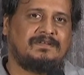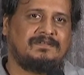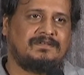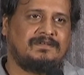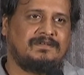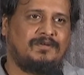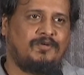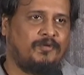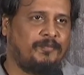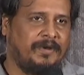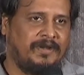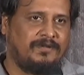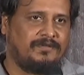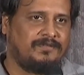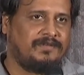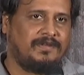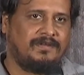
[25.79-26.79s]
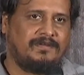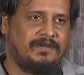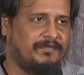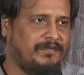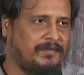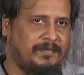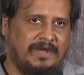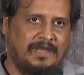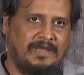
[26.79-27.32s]
సో హోపింగ్ టు సీ యూ
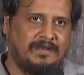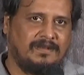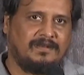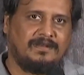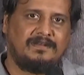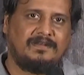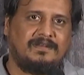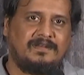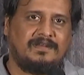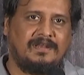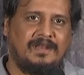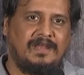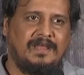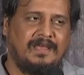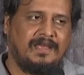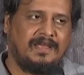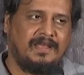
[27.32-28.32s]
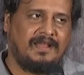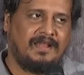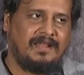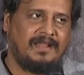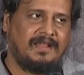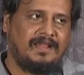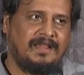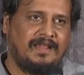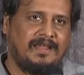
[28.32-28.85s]
ఎవ్రీబడి అన్
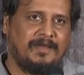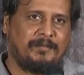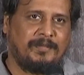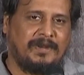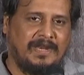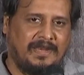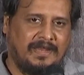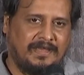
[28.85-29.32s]
ఏప్రిల్